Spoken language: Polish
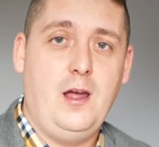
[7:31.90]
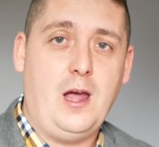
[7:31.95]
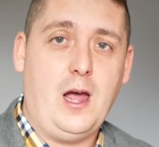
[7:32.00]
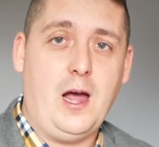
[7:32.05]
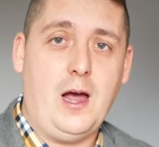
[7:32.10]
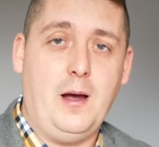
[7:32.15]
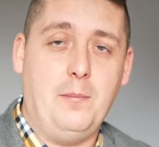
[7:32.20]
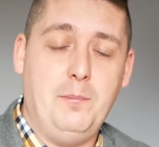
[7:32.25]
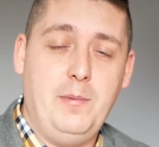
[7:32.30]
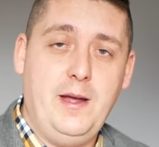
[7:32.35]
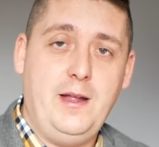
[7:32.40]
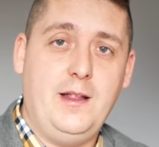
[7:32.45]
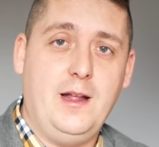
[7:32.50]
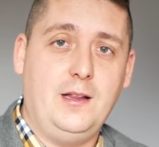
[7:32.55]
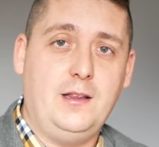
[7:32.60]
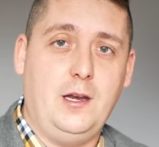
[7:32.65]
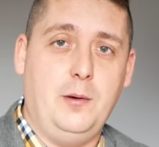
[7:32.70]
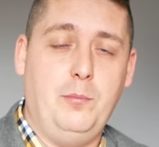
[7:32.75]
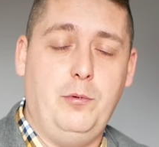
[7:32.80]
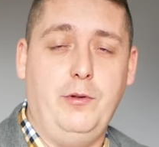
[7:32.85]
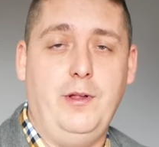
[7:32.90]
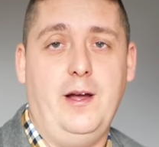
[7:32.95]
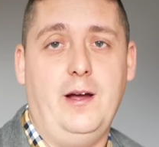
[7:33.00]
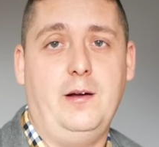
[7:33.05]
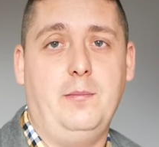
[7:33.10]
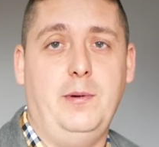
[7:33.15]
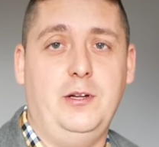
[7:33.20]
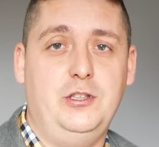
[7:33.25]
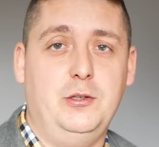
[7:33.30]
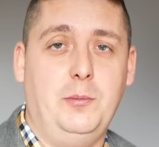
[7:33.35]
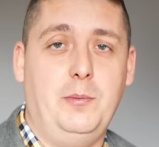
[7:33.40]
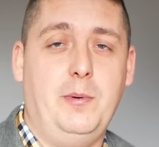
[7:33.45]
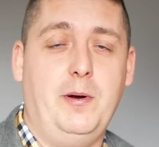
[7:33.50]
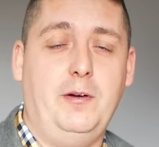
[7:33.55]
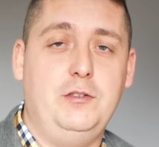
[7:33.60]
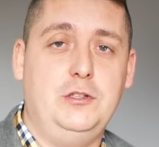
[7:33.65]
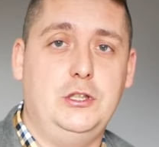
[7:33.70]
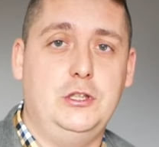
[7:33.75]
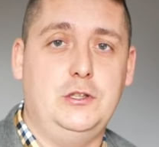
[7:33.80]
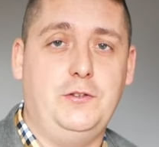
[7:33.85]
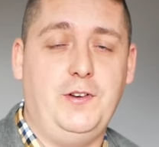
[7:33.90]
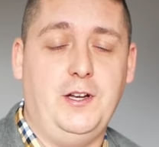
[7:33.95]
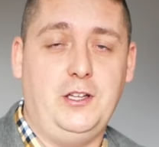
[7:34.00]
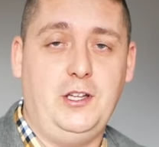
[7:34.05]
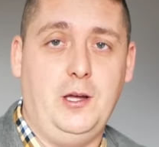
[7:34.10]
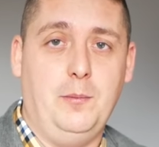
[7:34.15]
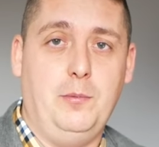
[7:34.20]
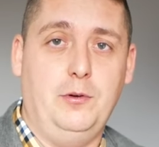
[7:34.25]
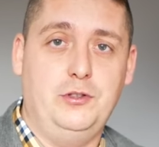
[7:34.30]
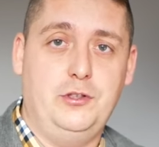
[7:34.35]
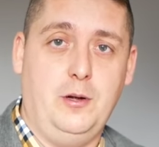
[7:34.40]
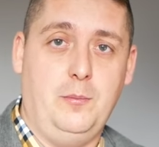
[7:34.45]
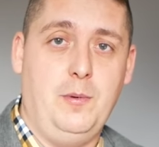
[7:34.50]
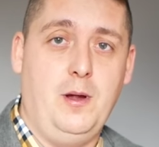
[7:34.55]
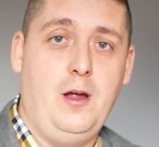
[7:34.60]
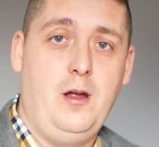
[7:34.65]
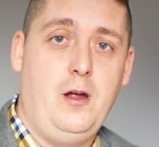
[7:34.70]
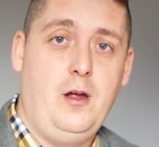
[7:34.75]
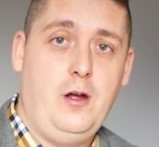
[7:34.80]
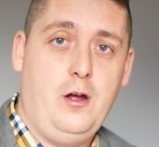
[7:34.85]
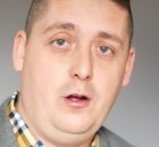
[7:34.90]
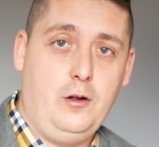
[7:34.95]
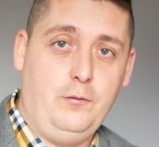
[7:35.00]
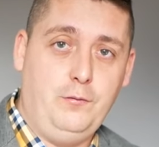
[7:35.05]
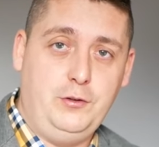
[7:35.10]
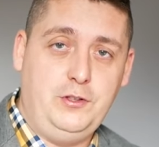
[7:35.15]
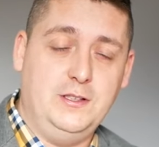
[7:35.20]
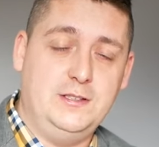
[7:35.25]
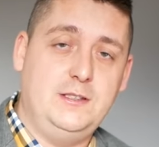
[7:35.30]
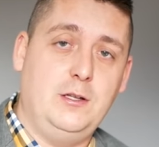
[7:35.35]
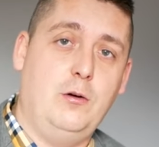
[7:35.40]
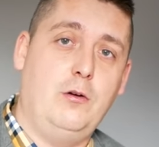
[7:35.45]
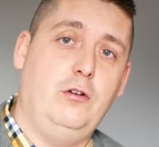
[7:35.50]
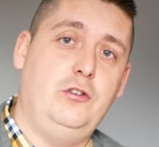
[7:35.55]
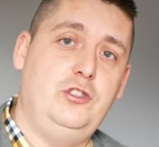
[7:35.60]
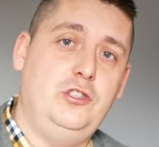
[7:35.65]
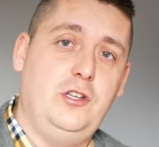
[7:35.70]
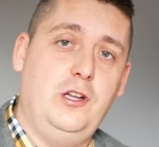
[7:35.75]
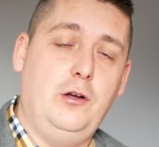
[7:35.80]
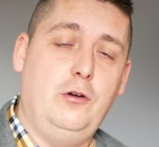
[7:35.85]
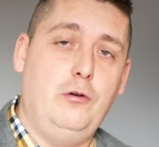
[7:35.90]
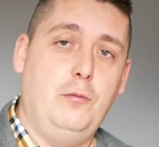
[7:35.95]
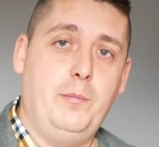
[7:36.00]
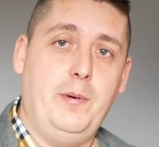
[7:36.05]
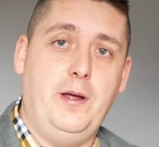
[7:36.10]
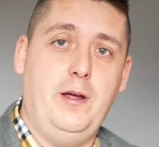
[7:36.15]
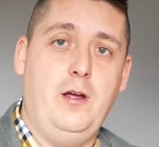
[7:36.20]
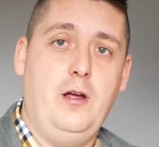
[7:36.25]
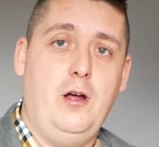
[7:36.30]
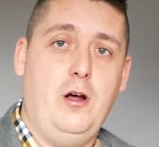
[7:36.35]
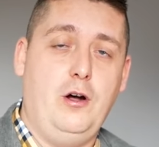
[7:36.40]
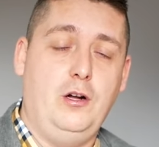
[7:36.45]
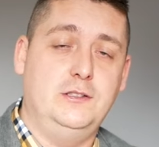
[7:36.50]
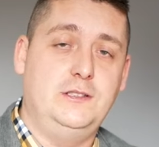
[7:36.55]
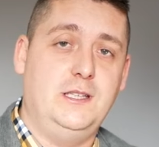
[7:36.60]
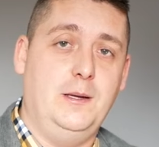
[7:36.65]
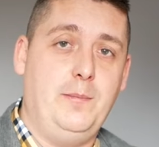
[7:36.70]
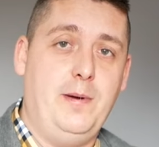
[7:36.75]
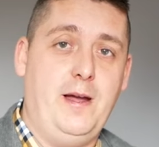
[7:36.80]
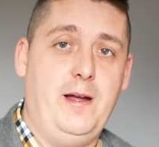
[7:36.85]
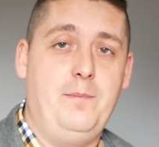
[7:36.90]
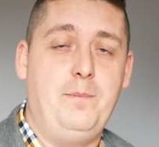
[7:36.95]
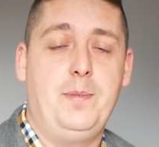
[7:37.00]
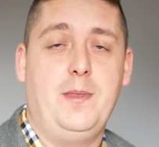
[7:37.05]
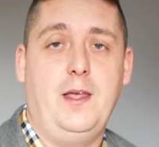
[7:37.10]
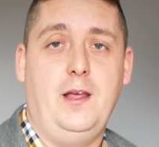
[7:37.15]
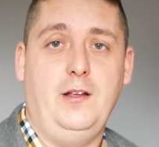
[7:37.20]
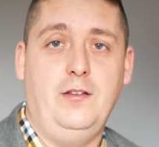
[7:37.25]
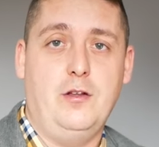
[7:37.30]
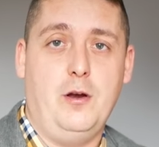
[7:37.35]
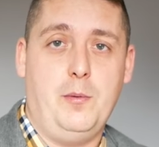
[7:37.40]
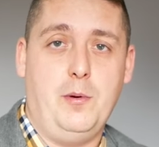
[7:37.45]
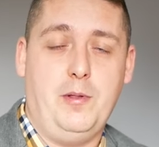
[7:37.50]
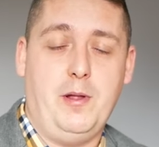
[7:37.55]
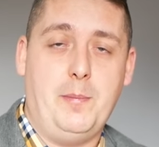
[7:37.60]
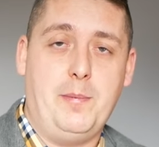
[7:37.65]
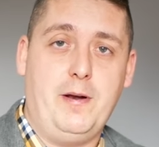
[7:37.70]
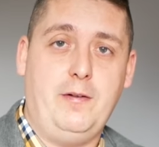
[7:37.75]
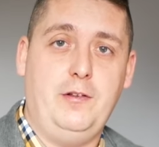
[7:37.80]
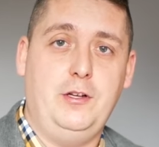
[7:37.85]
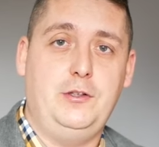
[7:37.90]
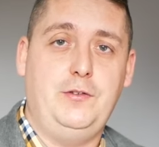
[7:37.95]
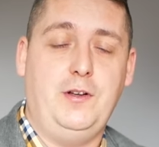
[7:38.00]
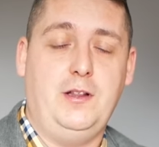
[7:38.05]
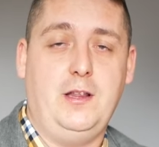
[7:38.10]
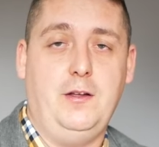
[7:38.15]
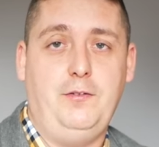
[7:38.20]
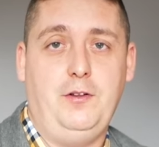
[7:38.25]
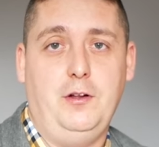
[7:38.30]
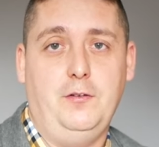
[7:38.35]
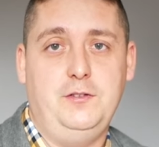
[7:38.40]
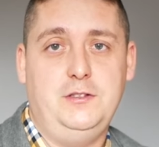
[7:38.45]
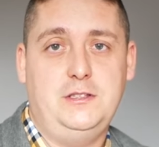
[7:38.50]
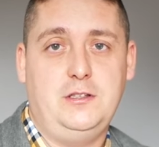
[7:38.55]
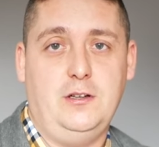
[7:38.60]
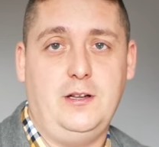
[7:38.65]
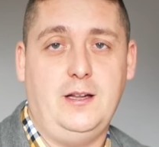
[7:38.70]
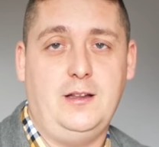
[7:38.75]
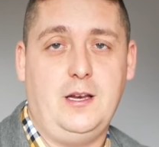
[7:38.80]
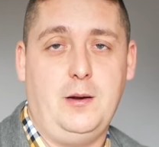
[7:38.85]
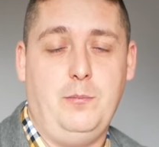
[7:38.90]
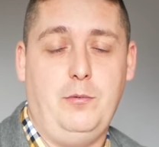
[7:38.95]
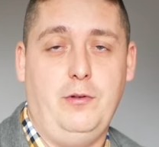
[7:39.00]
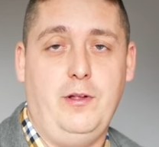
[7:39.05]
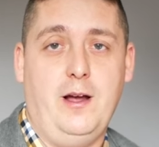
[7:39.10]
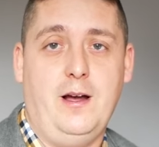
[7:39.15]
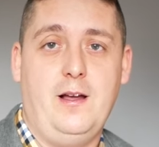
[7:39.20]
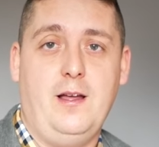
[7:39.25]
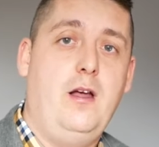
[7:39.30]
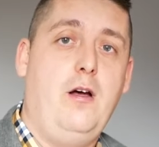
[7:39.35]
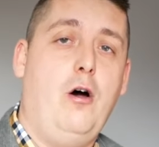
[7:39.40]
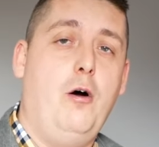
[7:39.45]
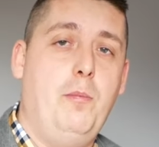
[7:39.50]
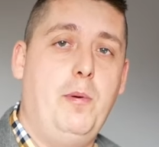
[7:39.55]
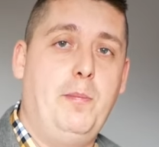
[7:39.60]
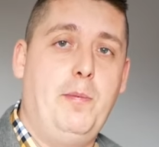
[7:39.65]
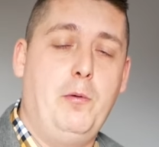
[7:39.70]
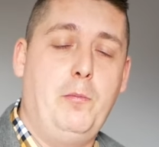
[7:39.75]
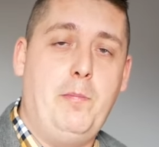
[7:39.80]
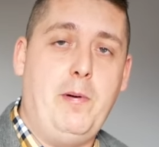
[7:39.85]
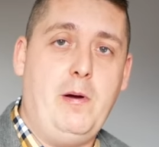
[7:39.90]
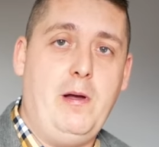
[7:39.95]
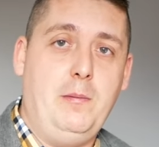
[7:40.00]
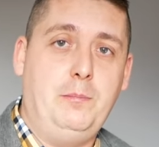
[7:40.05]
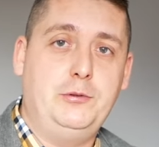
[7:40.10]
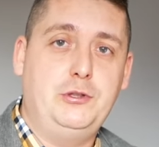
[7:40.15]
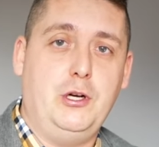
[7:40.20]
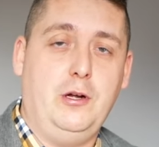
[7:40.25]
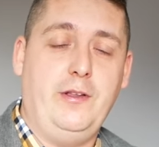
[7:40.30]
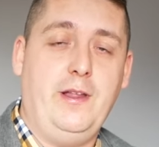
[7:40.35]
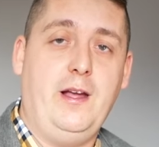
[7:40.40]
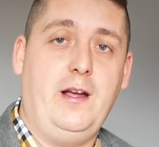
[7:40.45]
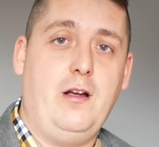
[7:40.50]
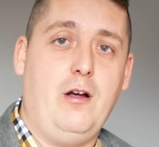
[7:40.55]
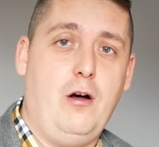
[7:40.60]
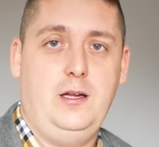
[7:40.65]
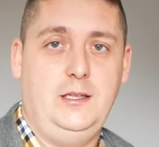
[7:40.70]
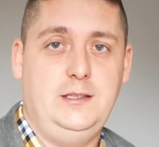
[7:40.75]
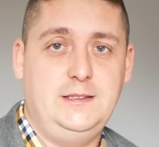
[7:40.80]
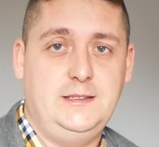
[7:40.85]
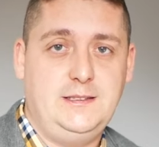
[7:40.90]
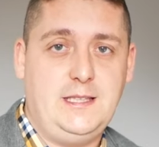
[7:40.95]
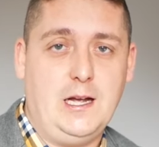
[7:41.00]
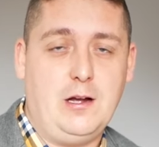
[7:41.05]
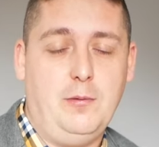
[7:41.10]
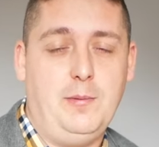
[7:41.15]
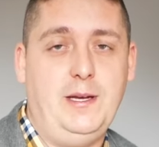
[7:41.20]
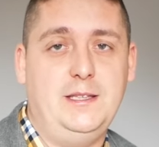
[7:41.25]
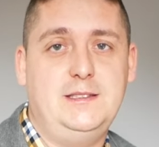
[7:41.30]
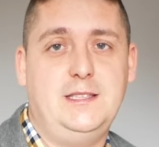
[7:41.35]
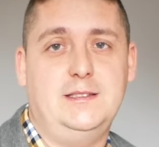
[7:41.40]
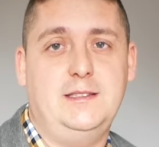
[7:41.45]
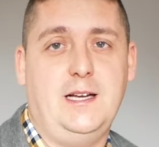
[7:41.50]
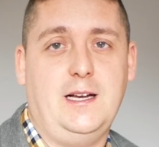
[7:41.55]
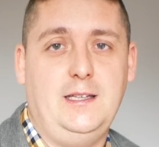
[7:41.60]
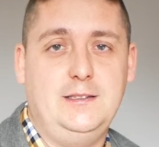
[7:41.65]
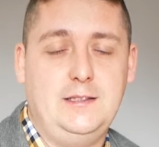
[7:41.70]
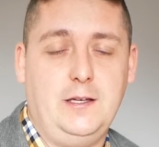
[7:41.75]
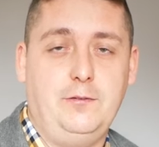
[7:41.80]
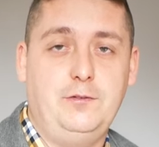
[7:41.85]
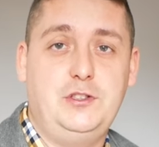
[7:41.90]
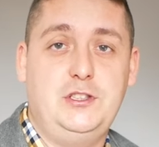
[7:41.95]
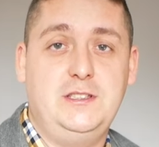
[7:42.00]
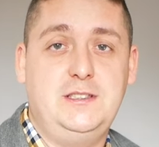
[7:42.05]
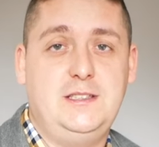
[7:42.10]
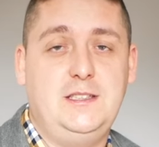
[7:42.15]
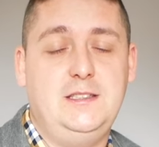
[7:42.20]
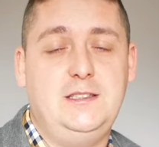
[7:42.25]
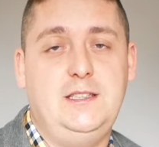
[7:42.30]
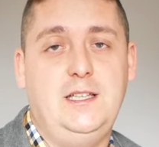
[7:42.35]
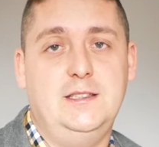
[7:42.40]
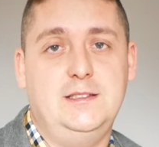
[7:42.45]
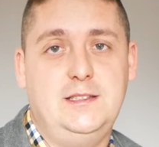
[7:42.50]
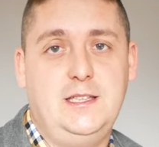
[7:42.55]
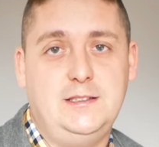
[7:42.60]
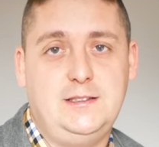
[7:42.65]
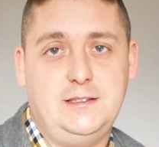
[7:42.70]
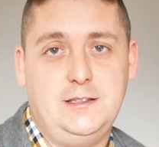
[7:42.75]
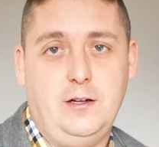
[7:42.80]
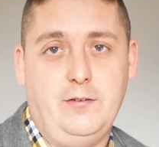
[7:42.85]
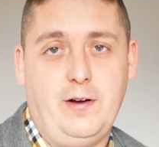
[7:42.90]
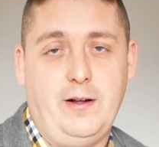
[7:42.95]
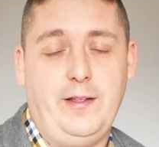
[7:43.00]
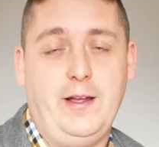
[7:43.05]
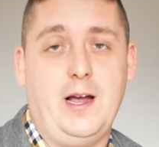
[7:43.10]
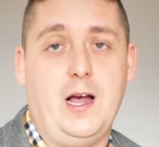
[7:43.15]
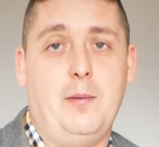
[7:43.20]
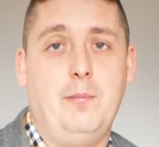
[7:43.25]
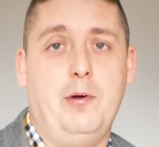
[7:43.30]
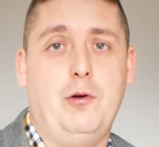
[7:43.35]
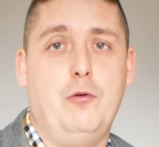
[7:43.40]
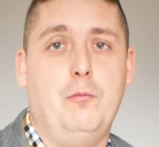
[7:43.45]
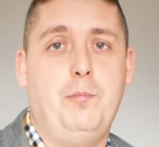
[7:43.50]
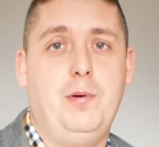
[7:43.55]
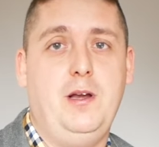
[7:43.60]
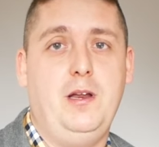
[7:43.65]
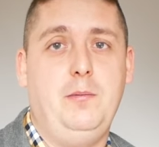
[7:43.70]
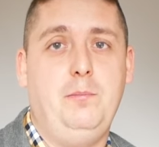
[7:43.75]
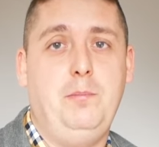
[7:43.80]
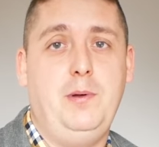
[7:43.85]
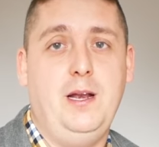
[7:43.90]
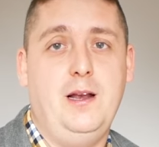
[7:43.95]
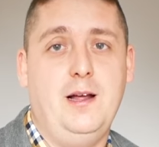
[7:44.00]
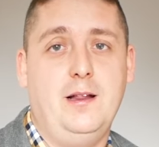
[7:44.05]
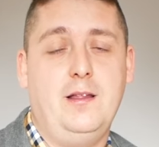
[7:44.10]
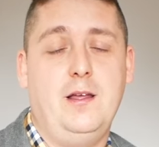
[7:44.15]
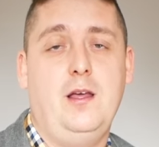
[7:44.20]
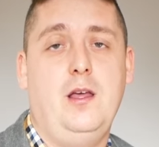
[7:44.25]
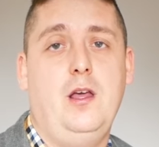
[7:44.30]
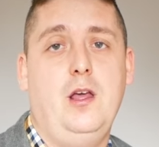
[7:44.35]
a my na trybunach będziemy bawić się świetnie, bo są 20 urodziny grupy OCB i zrobią naprawdę świetne widowisko na trybunach. Oby był pełen przodek i z tego miejsca zachęcam wszystkich niezdecydowanych, aby kupili bilet